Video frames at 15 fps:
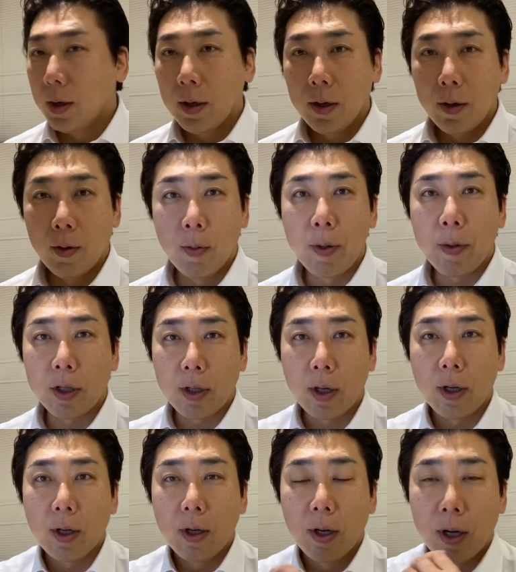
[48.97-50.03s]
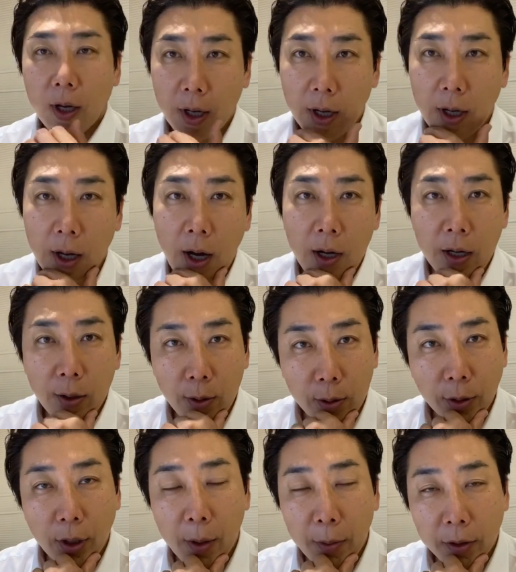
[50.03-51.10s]
思いましたはいありがとうご
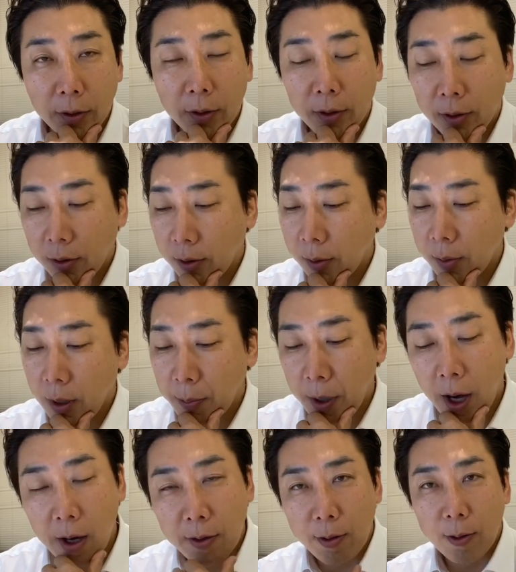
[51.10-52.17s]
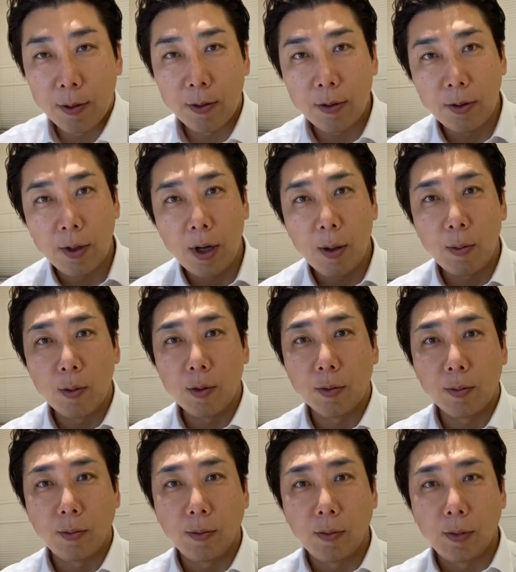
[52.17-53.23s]
ざいますやっぱ迫力がも
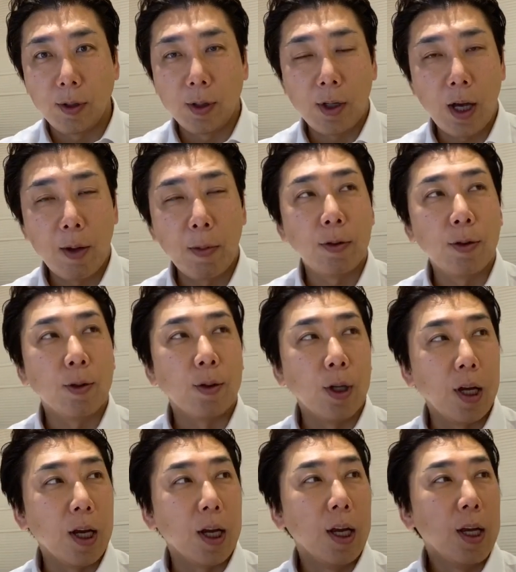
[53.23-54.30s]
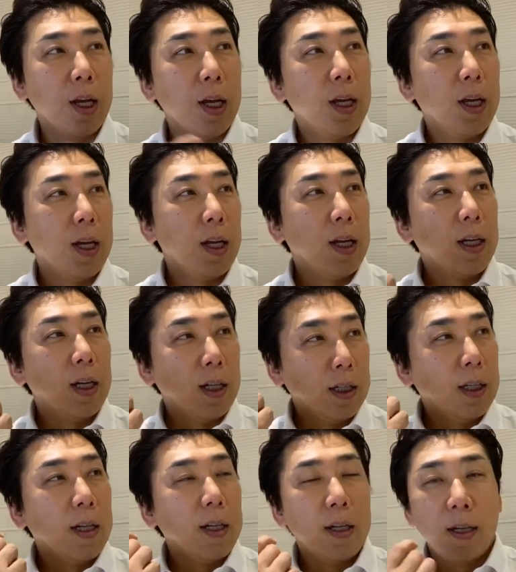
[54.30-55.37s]
う違いますよね
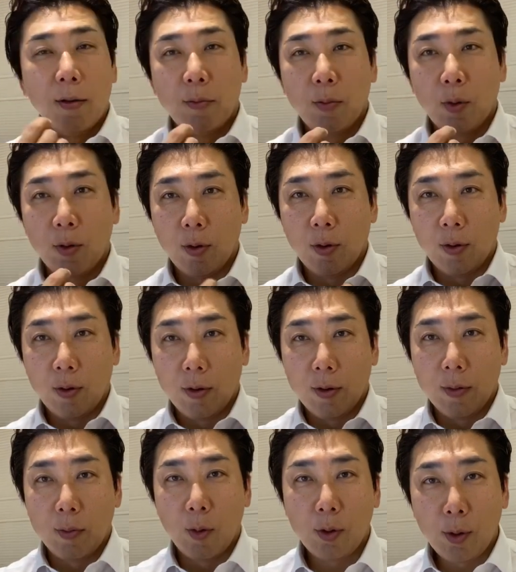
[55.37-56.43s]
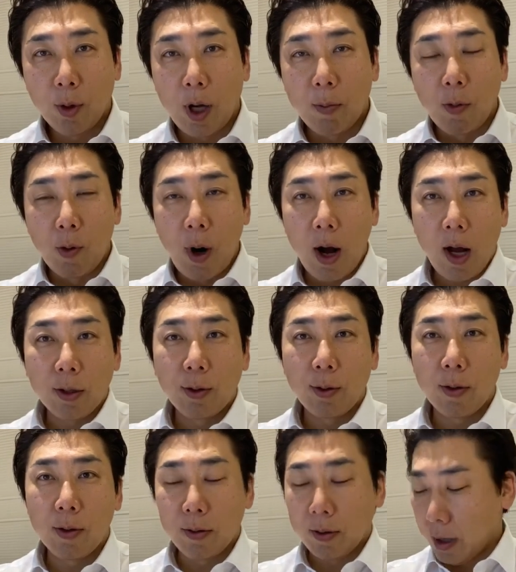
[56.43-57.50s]
もう僕とかも若
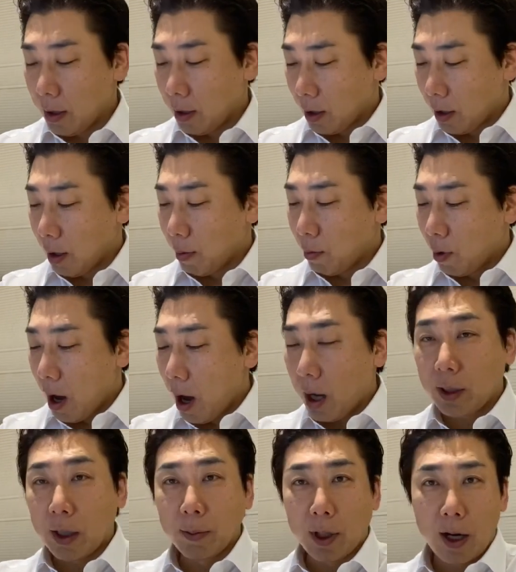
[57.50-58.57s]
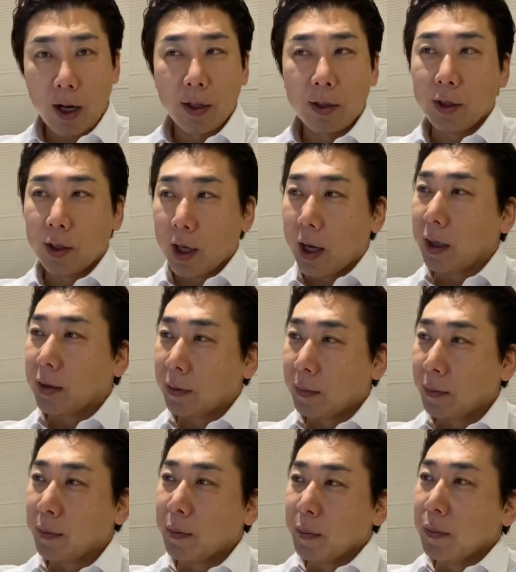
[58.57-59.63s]
造なんでもう赤ちゃんみたいな感じで
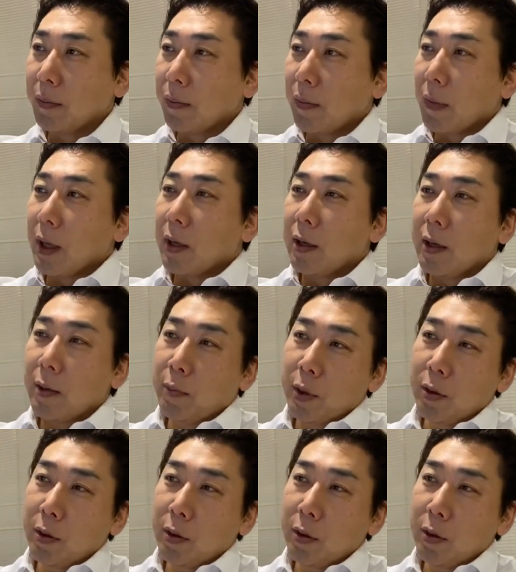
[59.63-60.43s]
やっぱり